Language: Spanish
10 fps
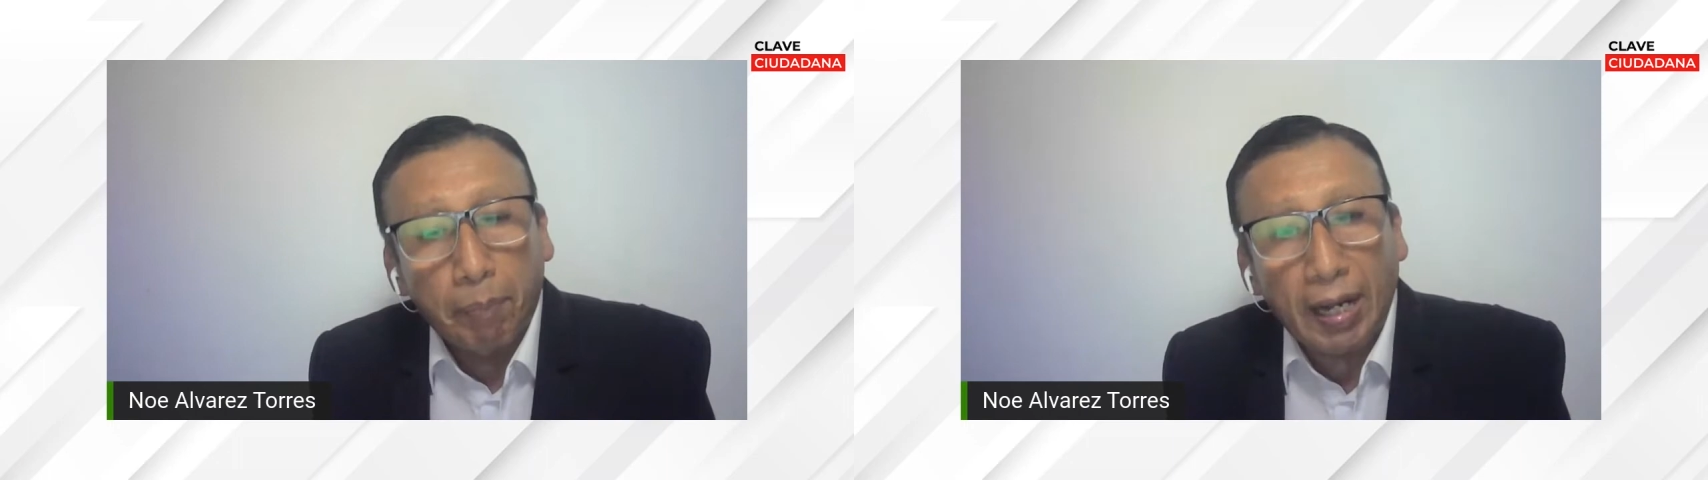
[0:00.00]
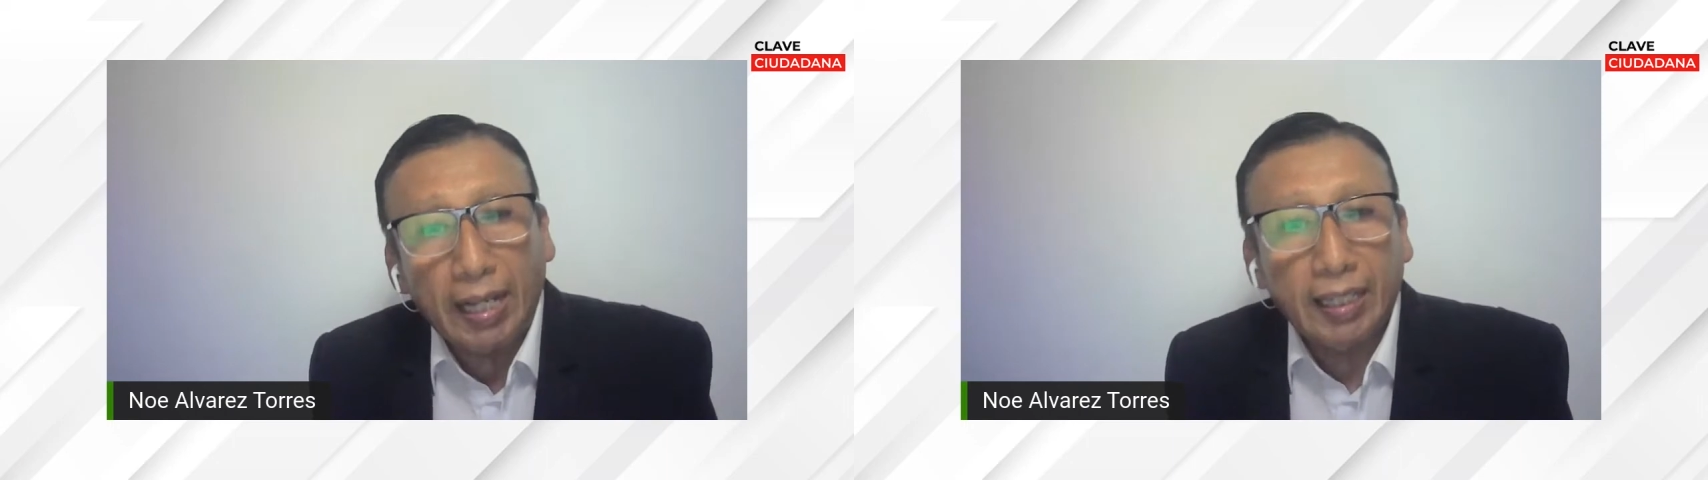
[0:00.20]

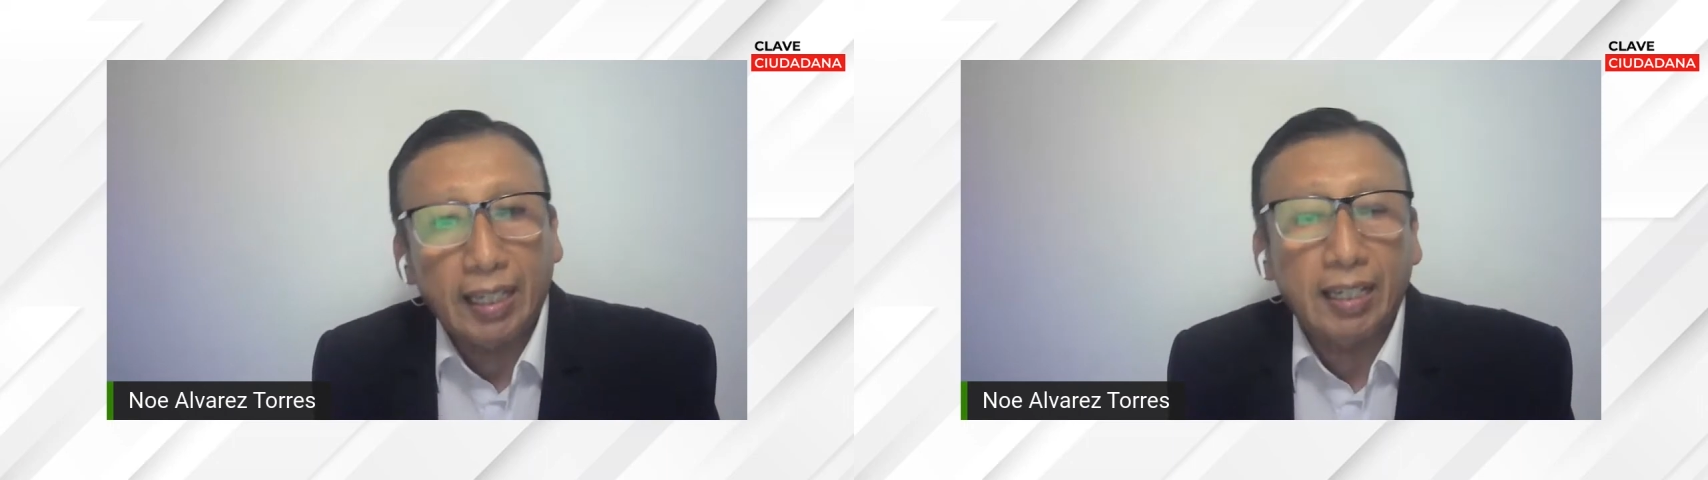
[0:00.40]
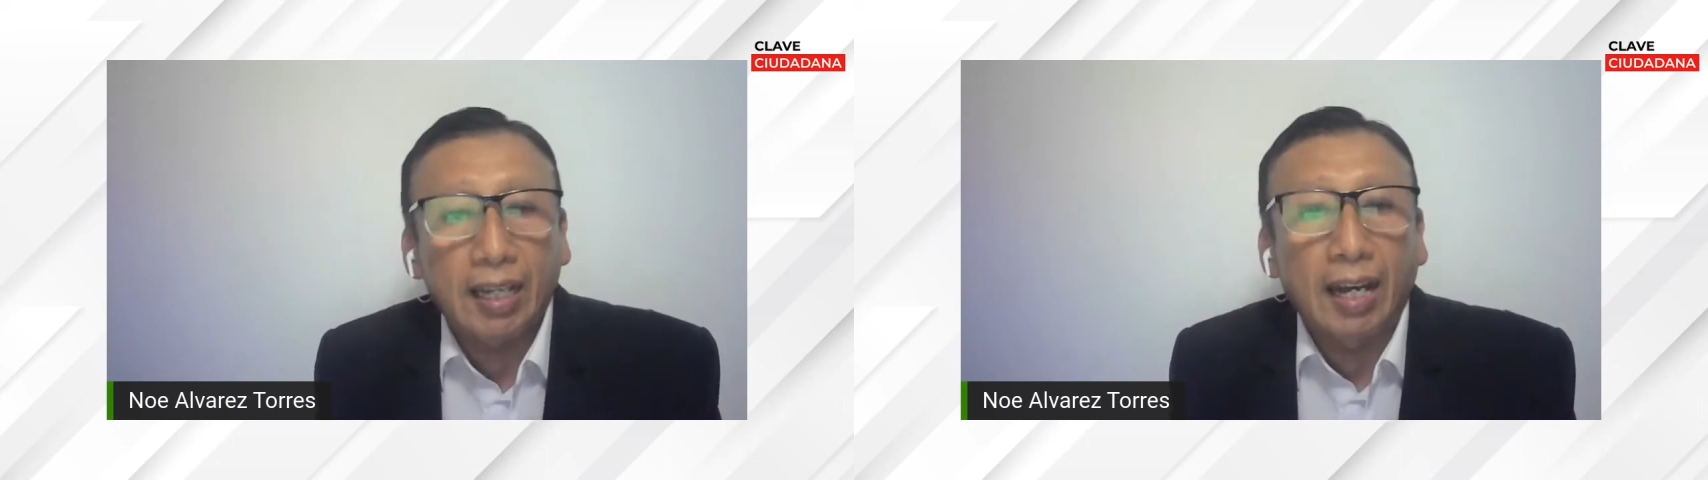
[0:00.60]
para
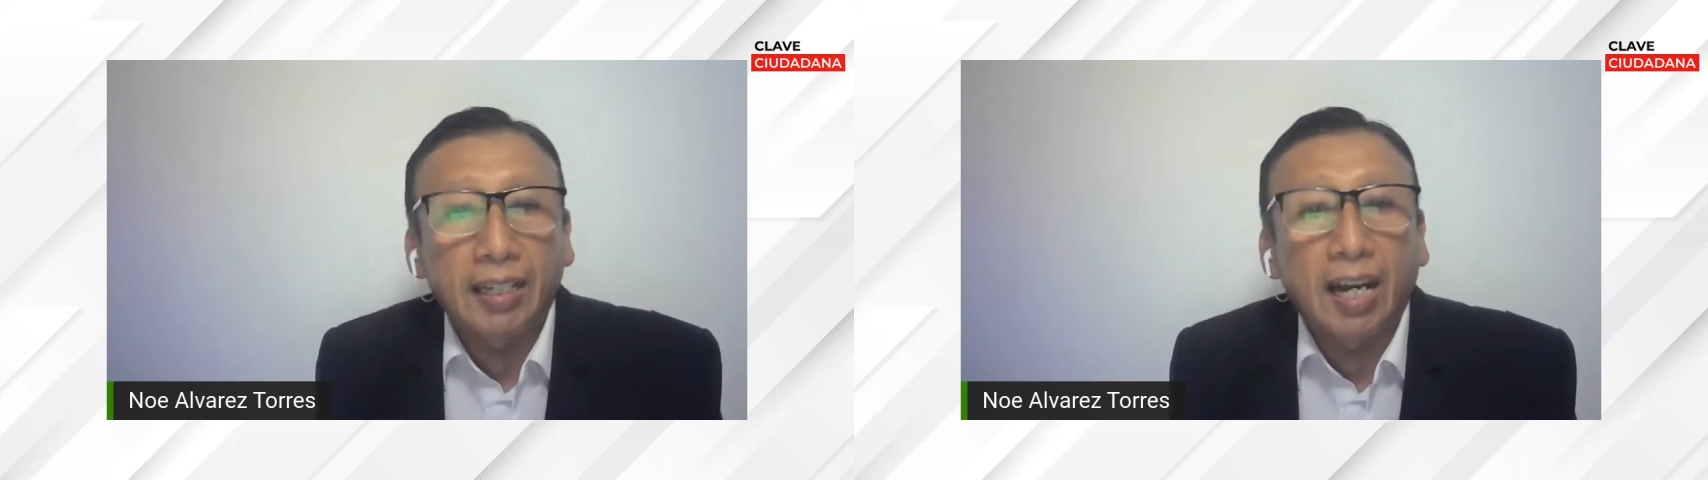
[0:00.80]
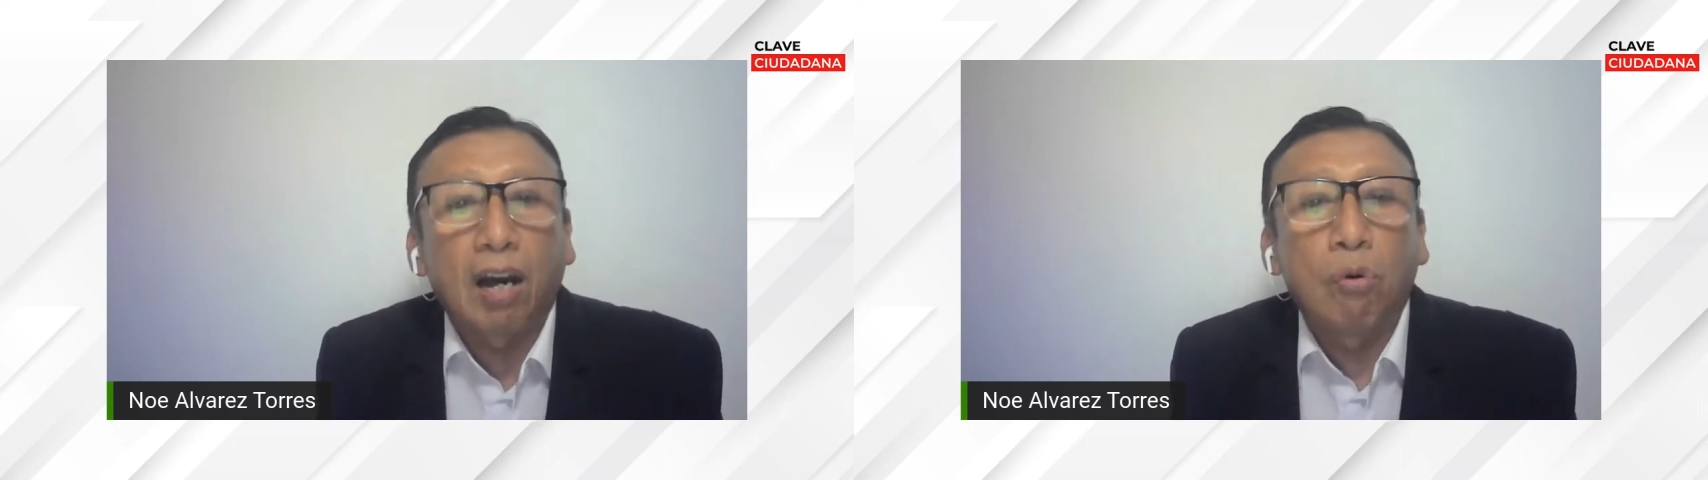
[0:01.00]
que
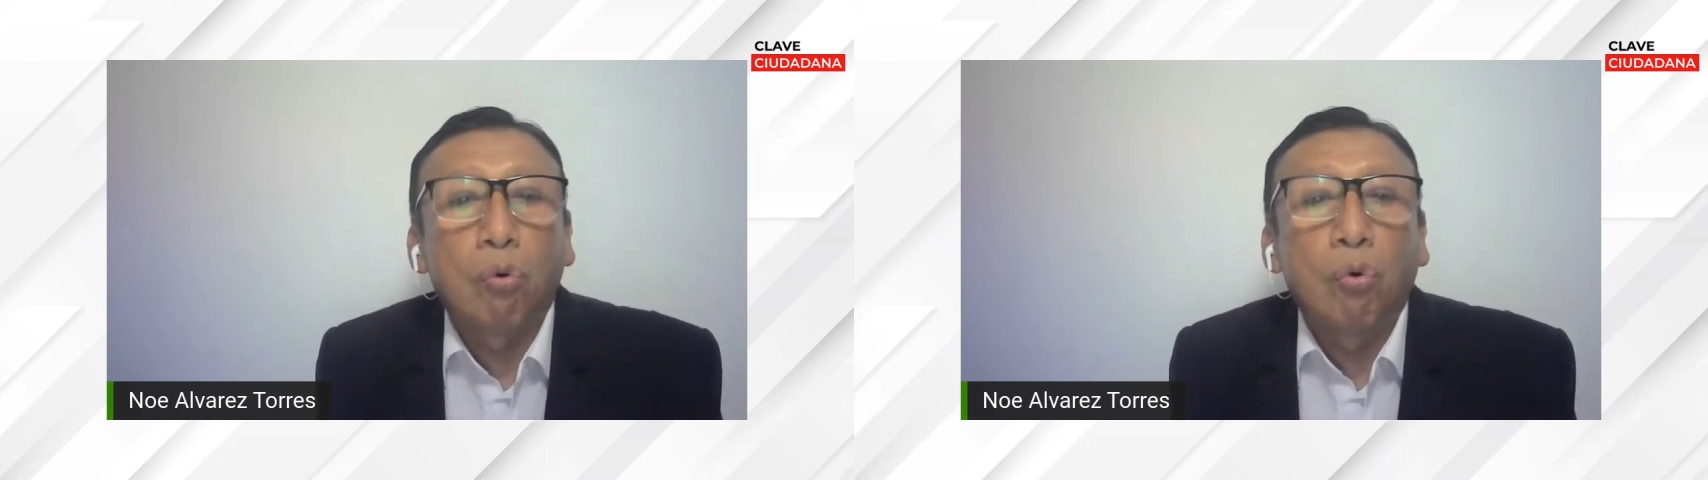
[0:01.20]
haya